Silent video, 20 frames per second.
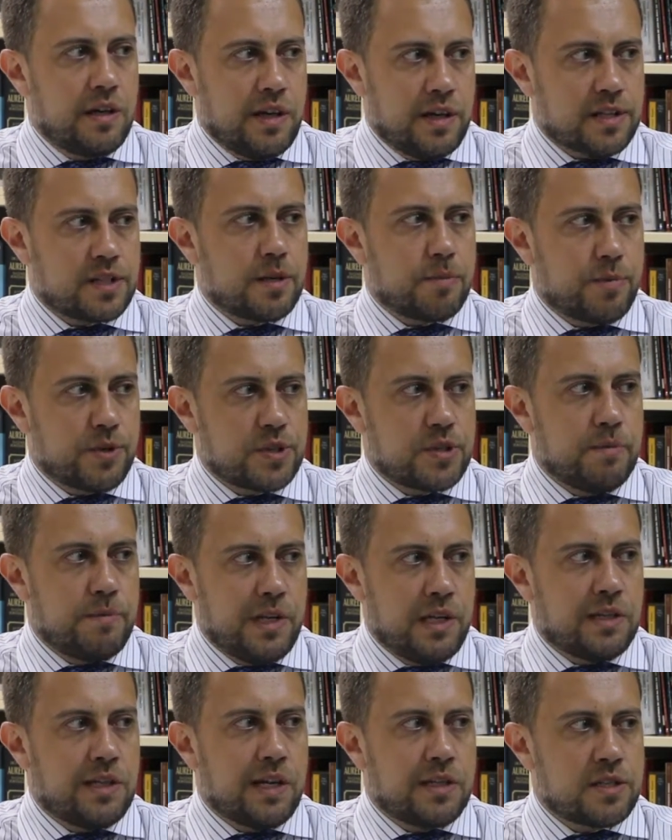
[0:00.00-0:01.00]
essa
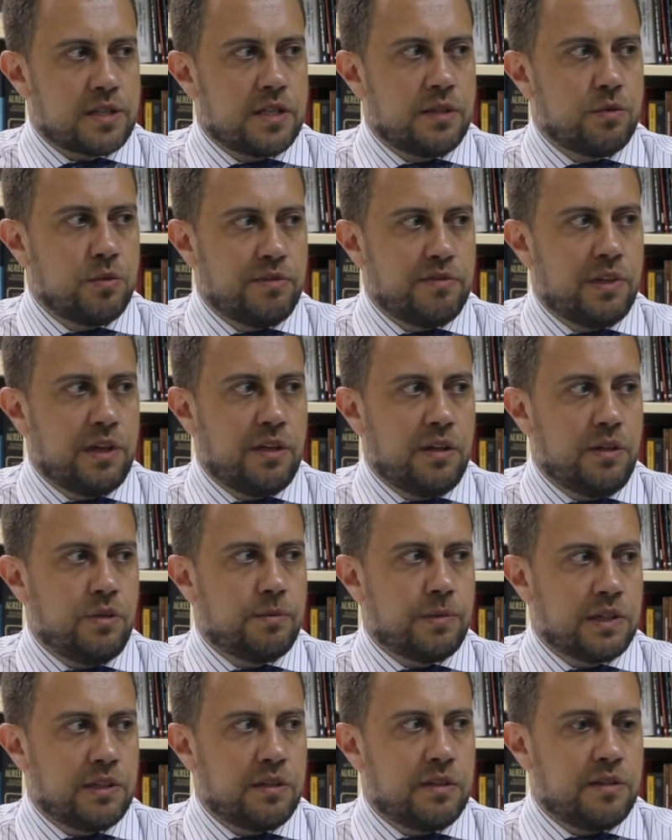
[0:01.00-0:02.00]
possibilidade, sem dúvida
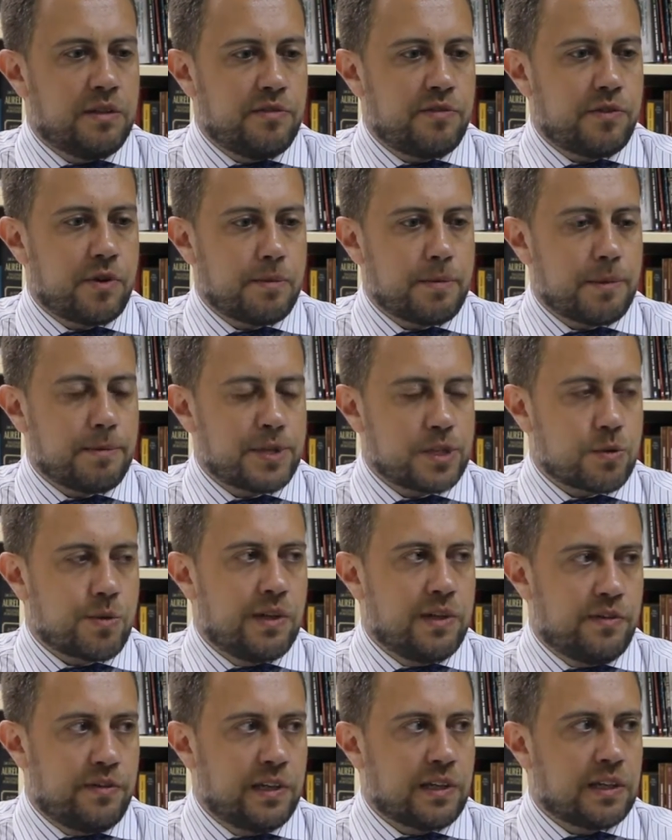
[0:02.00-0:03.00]
nenhuma, de, de forma mais
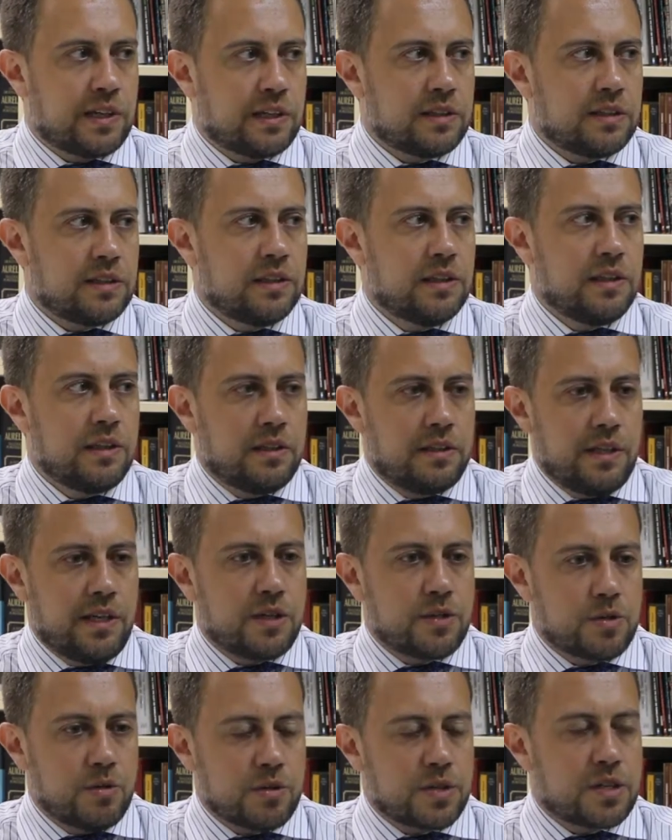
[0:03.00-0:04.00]
qualificada de
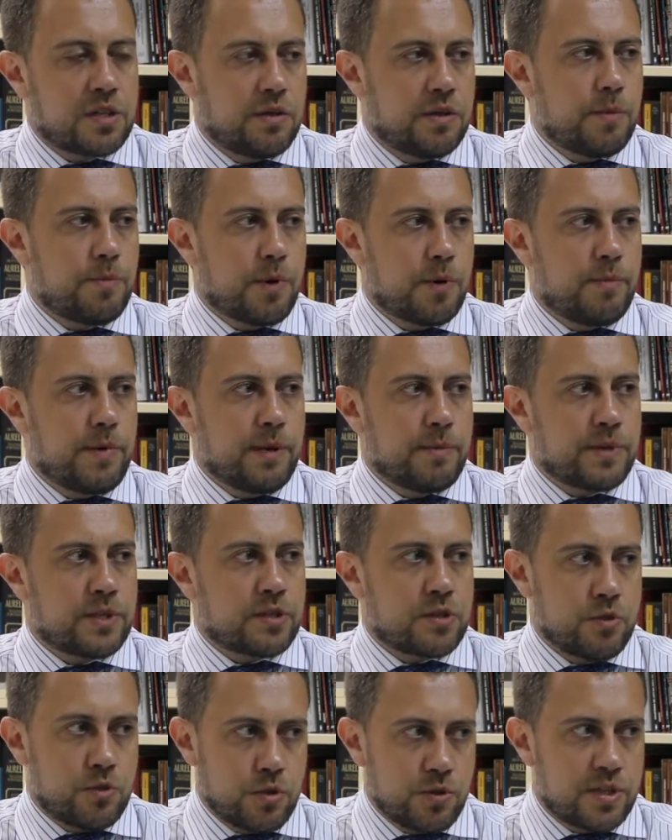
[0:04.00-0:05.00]
resolução de
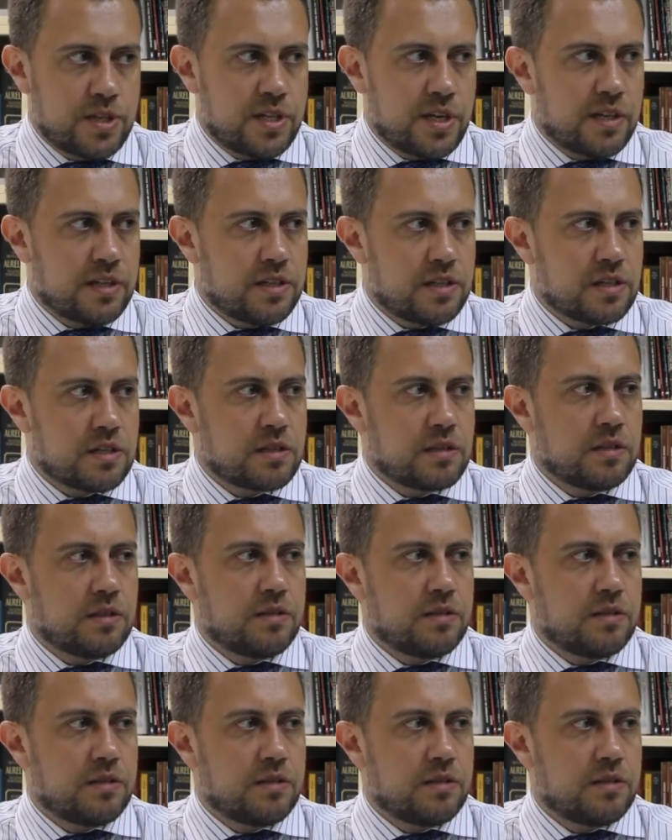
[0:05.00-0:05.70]
problemas judiciais.